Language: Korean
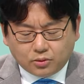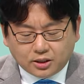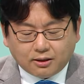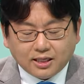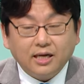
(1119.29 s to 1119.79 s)

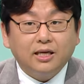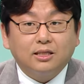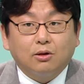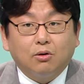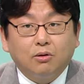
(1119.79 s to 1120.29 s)
의사와
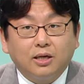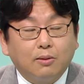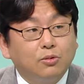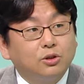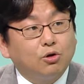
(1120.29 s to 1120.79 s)
상의해서
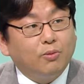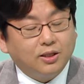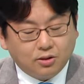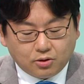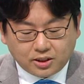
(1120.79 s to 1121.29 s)
약물 치료를
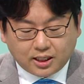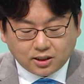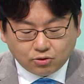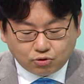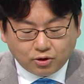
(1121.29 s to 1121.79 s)
받는 것이
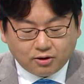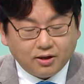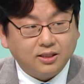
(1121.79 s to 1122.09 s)
가장 중요한 것